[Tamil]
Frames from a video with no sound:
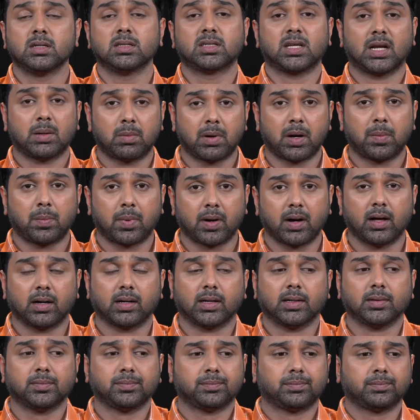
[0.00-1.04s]
செலிப்ரேட் பண்ணாங்க
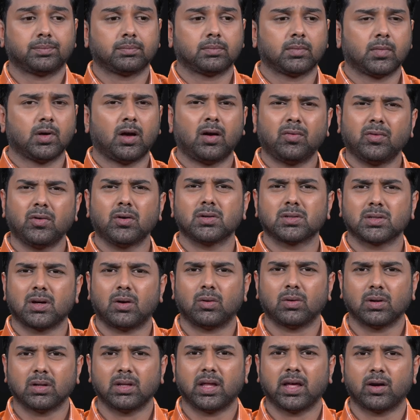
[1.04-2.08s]
அஃப்கோர்ஸ்
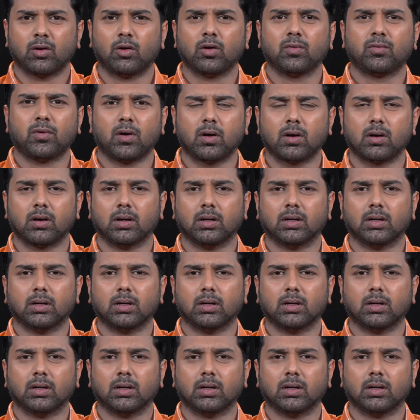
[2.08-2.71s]
அவங்க தேர் நோன் ஃபார்